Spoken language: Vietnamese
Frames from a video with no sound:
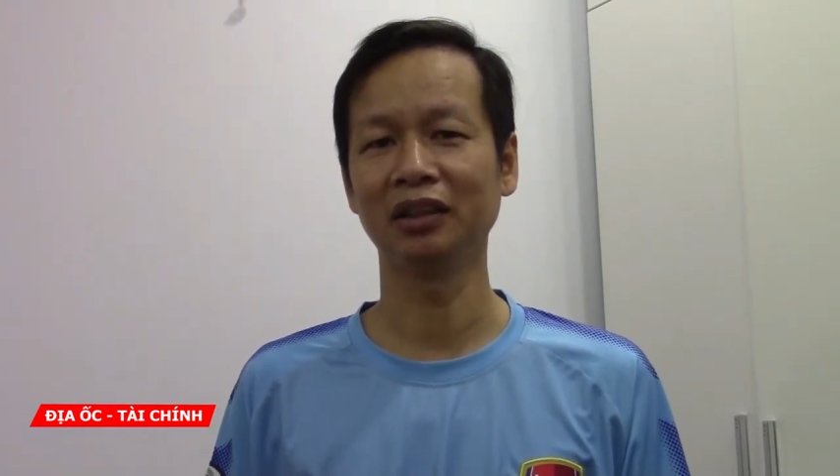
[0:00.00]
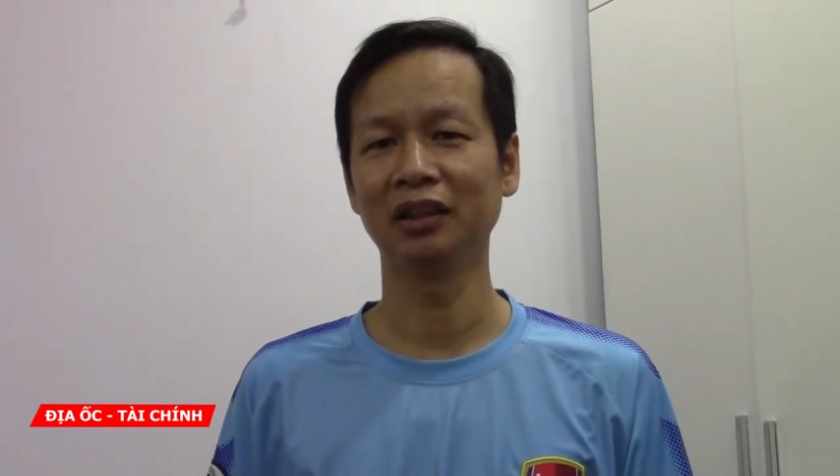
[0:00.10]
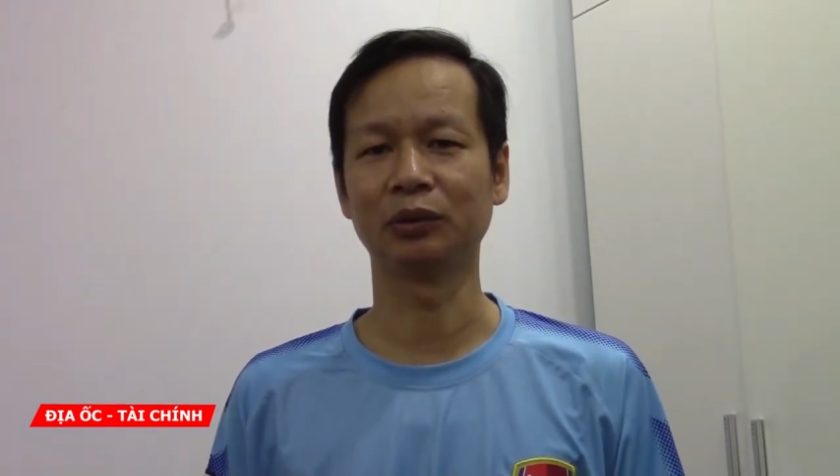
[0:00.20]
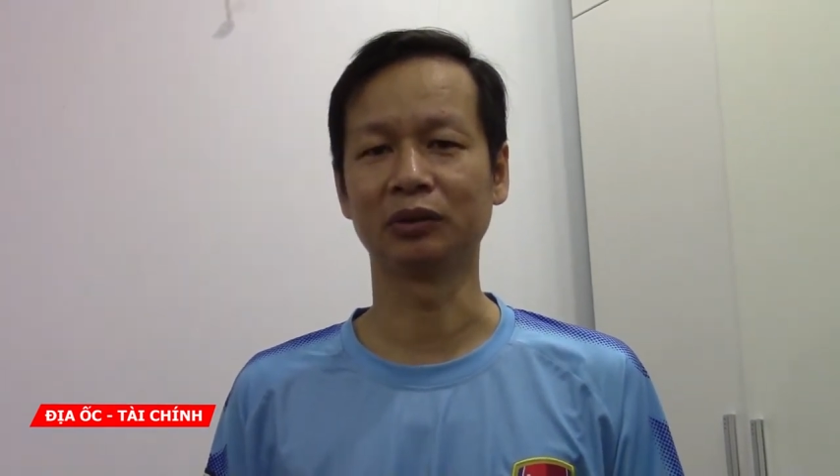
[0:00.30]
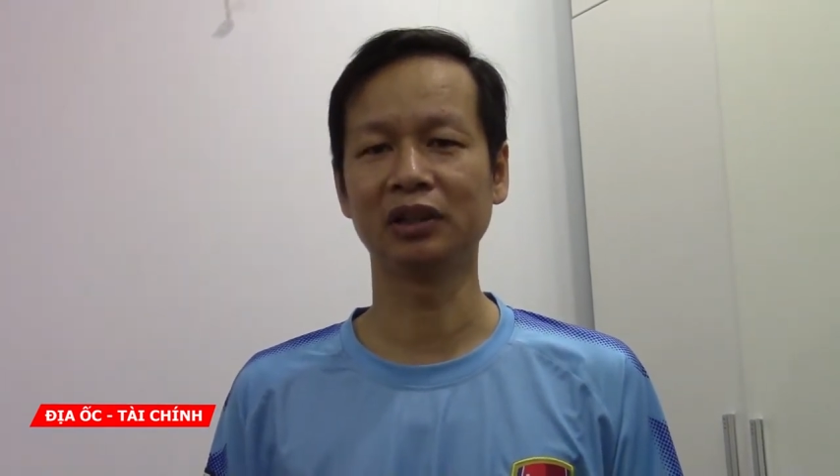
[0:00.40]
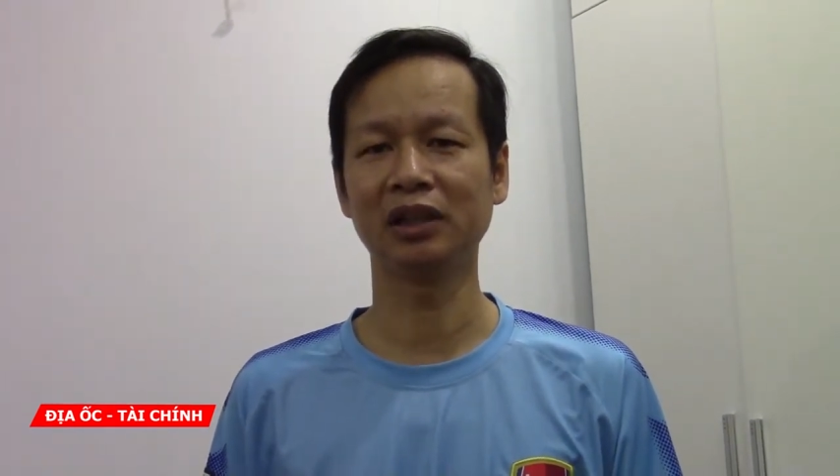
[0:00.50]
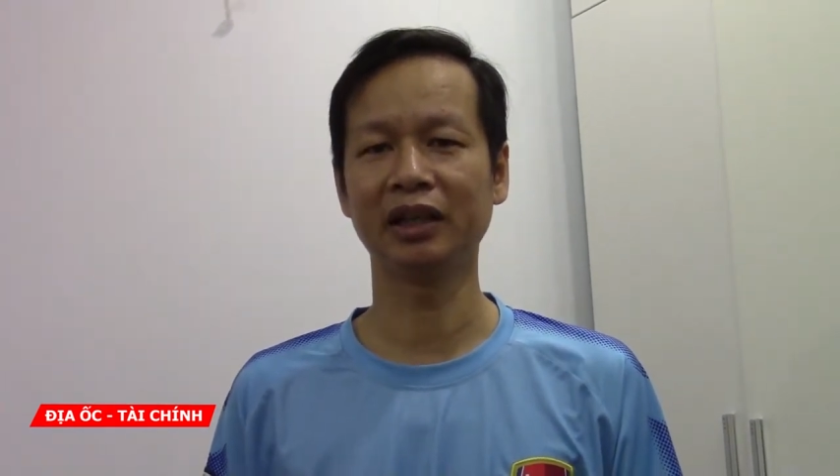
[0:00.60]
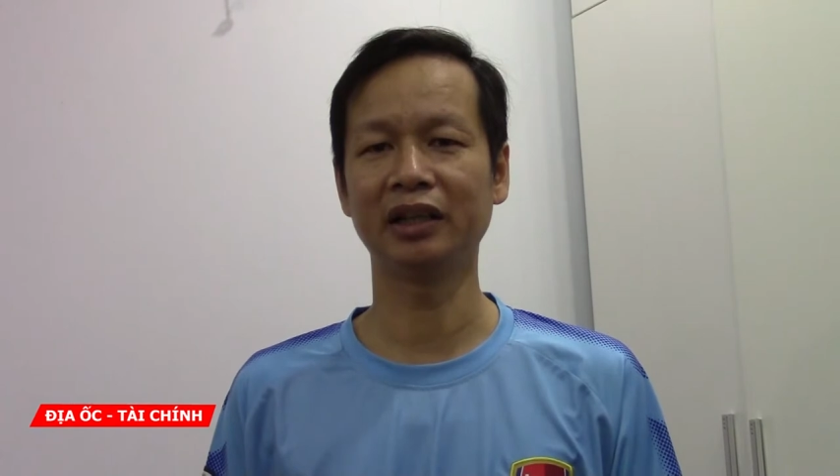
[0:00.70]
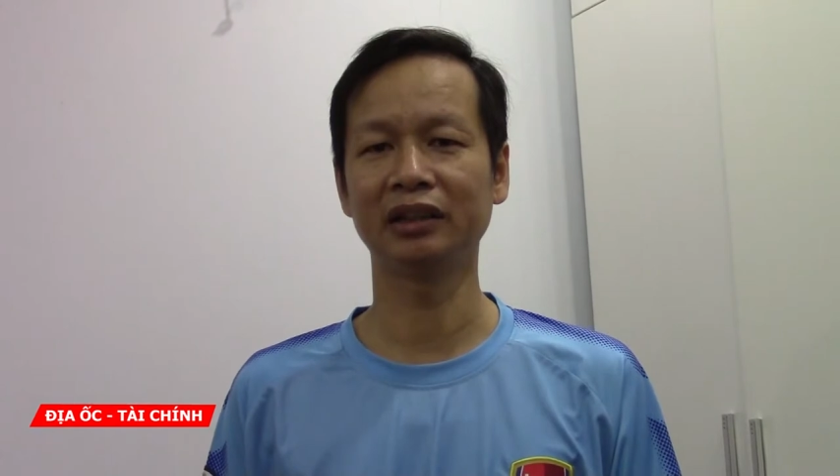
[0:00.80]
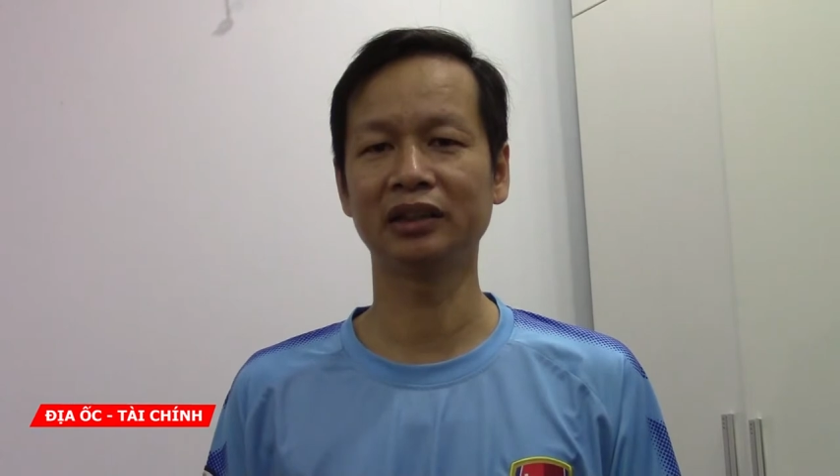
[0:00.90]
Chủ tư
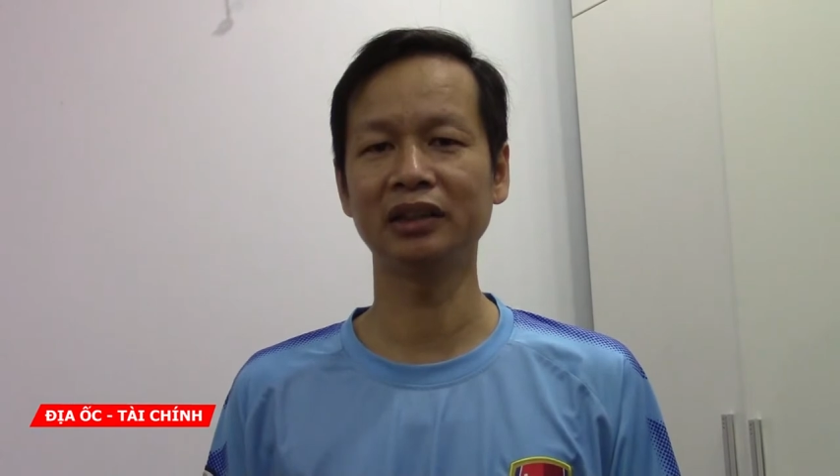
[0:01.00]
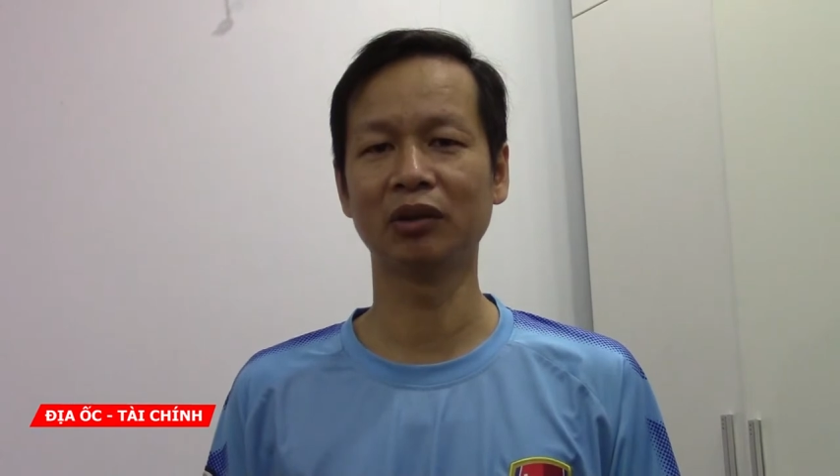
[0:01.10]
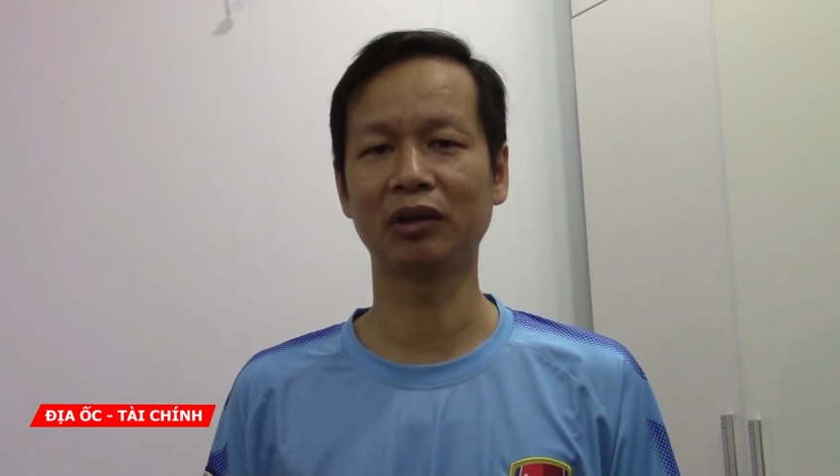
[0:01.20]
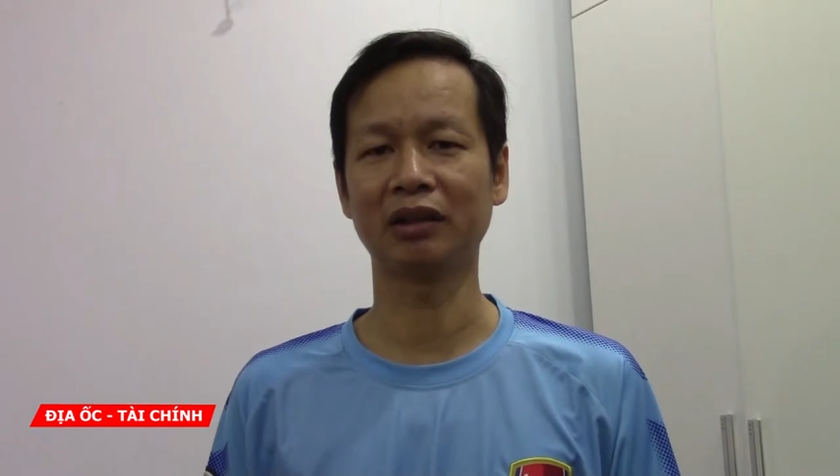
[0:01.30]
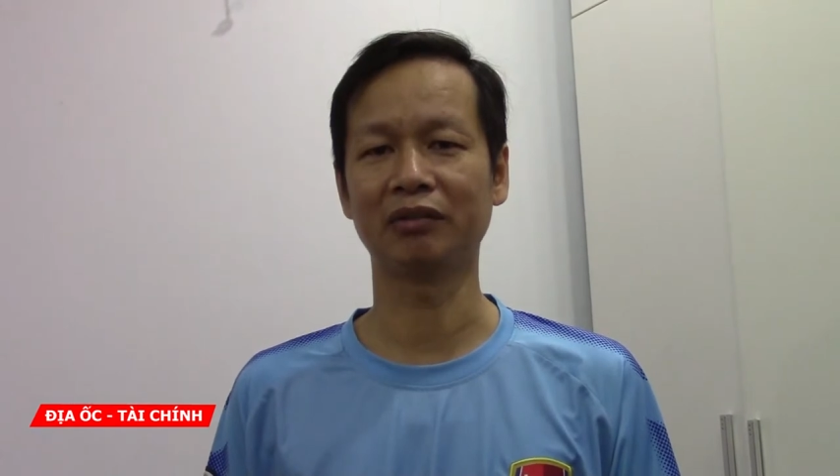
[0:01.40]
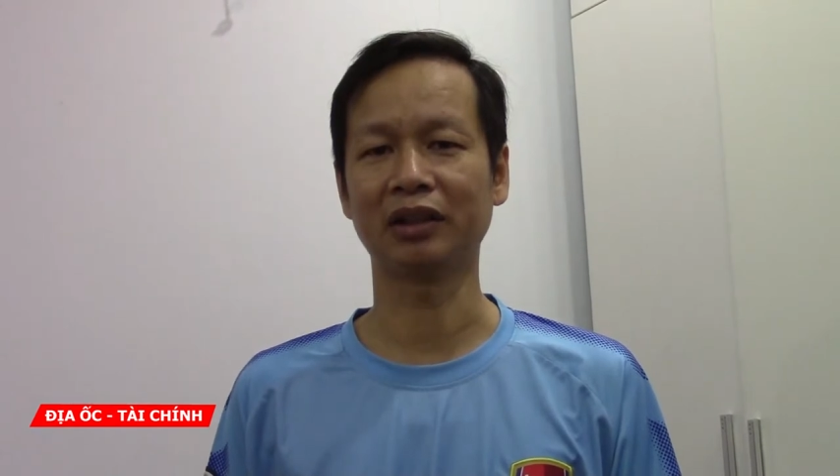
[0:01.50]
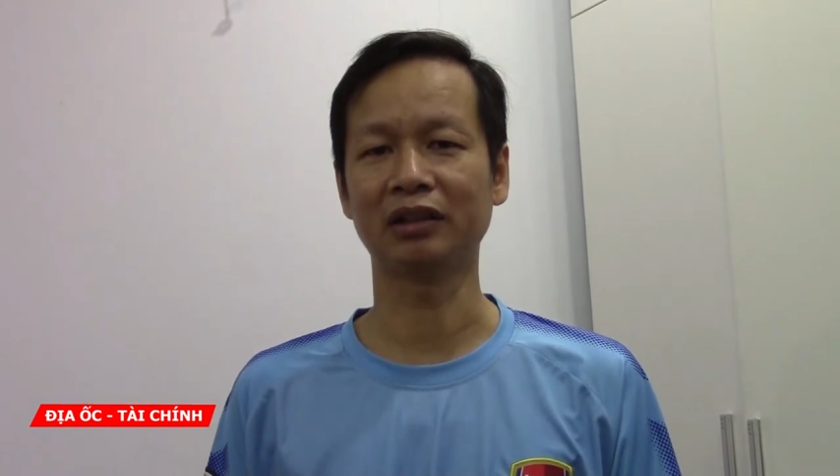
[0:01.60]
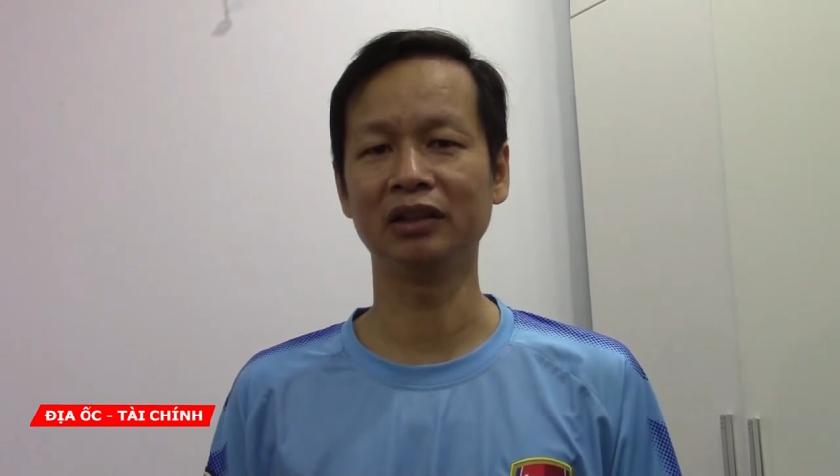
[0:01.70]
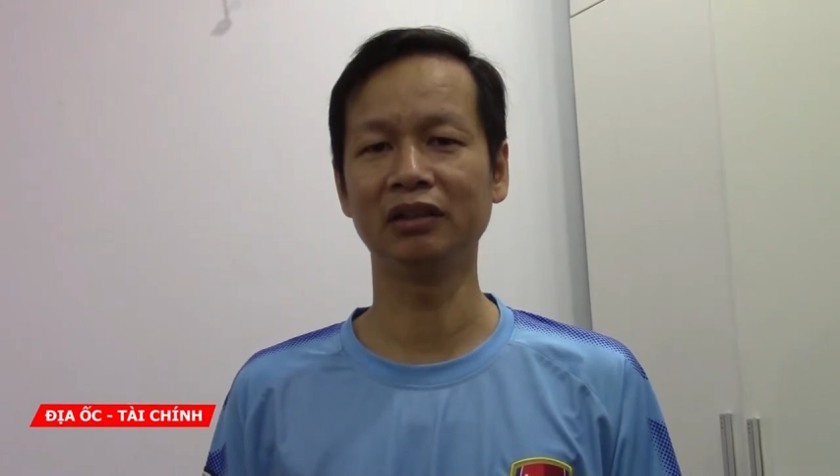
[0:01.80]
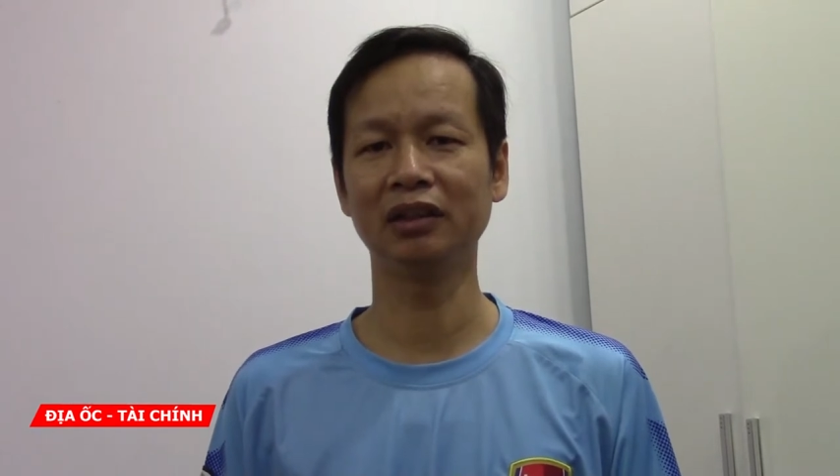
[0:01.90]
lên đây rất nhiều lần và
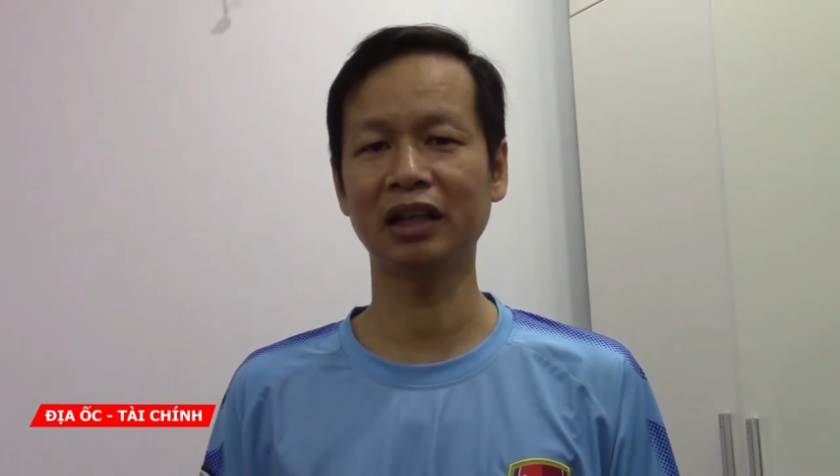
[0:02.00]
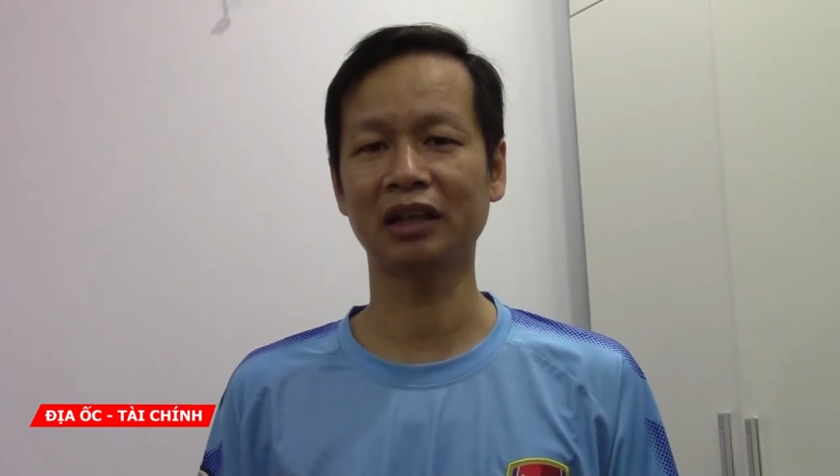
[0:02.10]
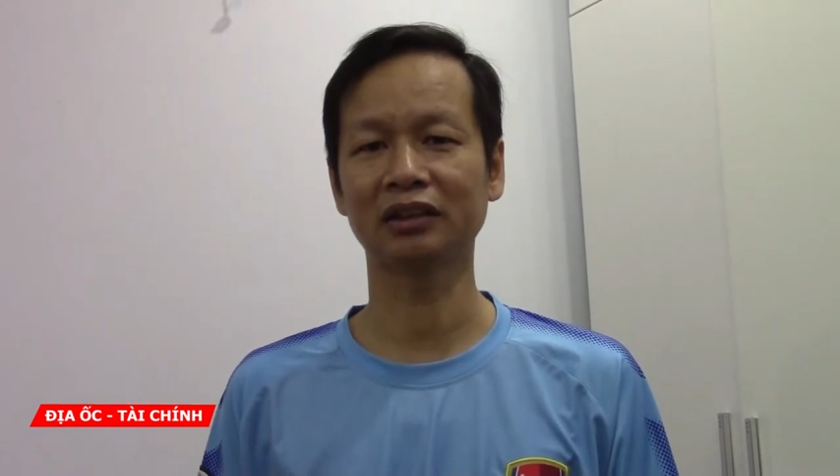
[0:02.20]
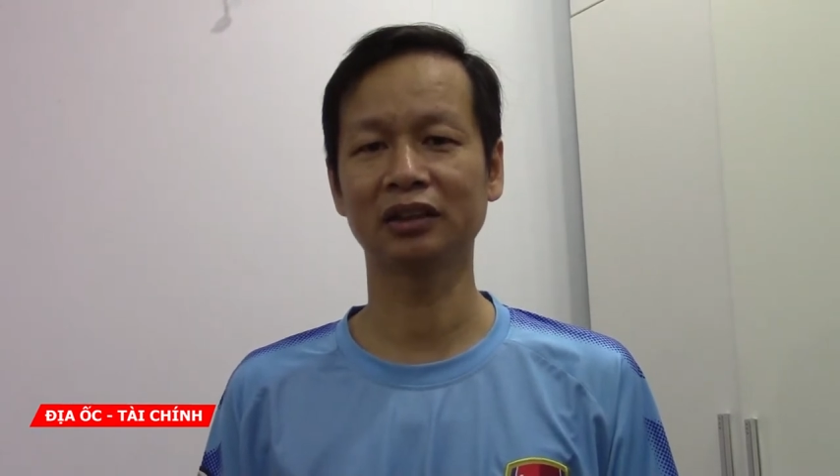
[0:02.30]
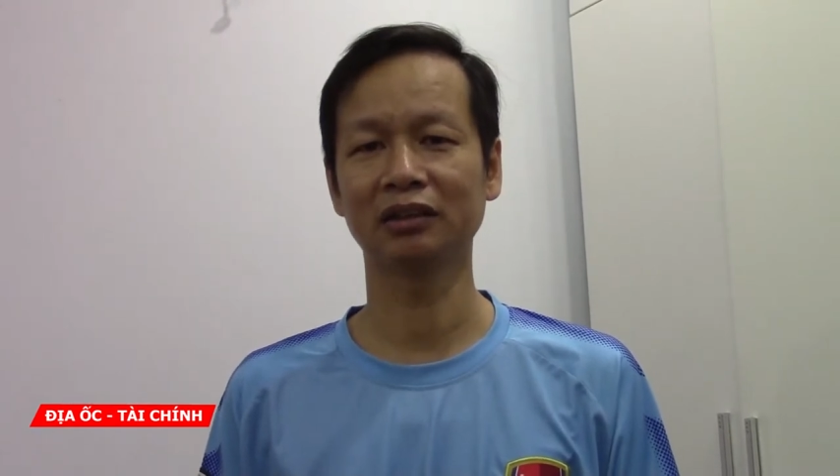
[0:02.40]
cứ hứa hẹn